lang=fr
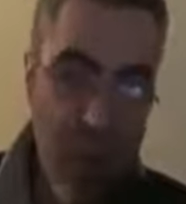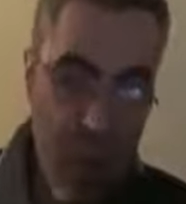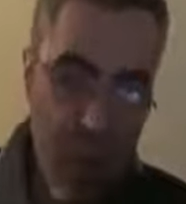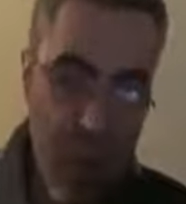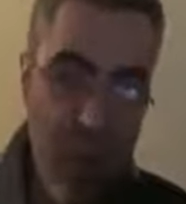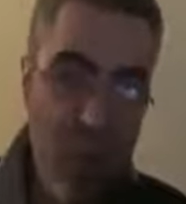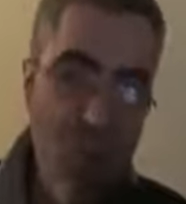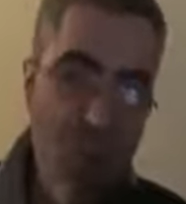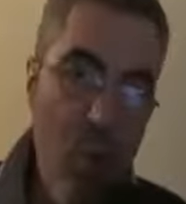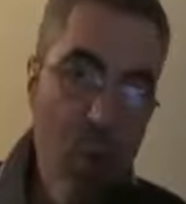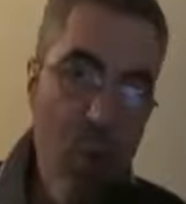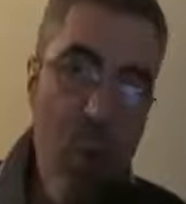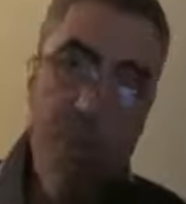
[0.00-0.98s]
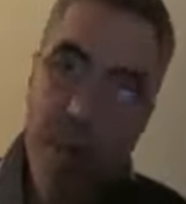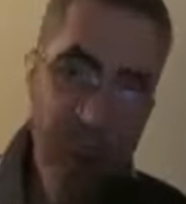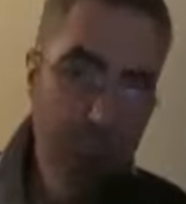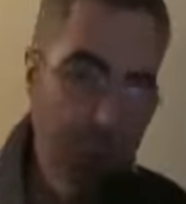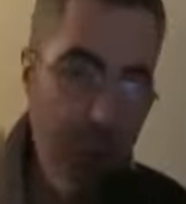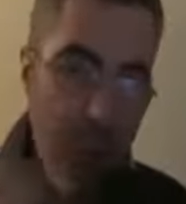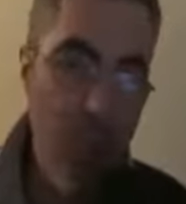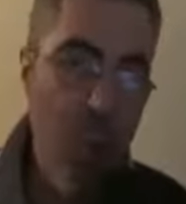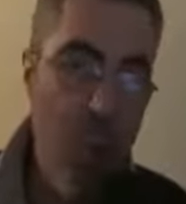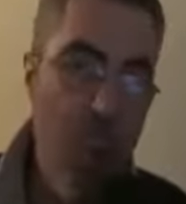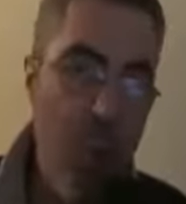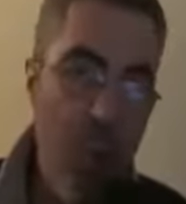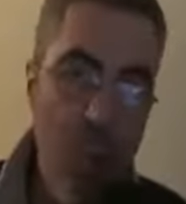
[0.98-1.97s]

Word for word: y Goulouna, un problème